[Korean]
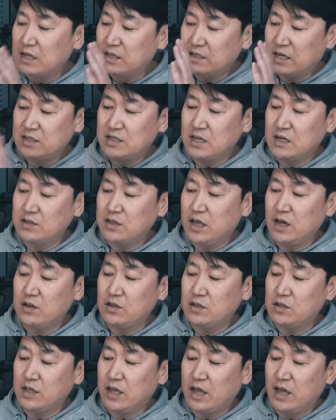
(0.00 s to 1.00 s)
장착은 되어
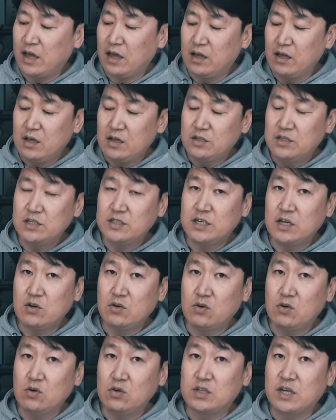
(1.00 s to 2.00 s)
있는데
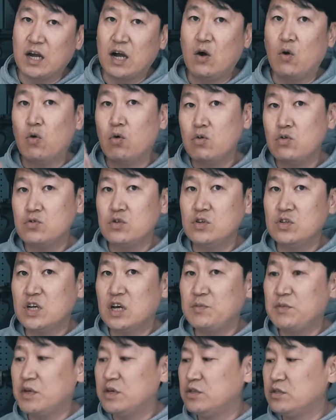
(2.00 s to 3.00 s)
실제로 제가
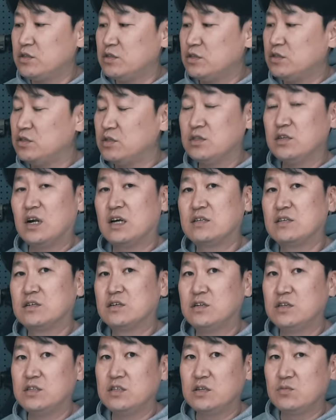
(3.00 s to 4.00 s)
오른손잡이라서
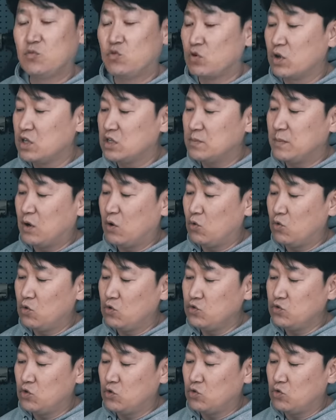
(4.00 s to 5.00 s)
그런지는 모르겠지만
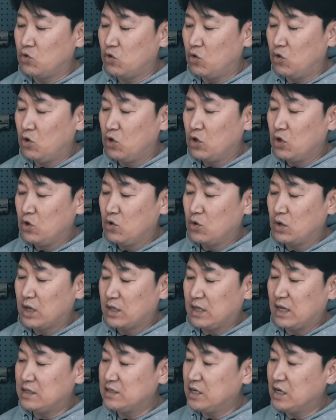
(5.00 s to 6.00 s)
오른쪽으로 이렇게
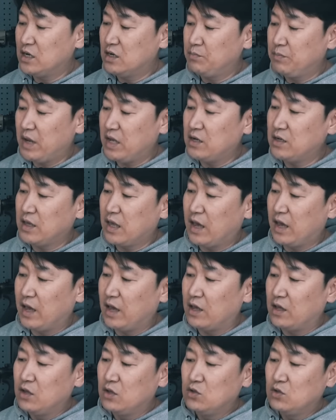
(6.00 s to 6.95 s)
탄창을 빼는 게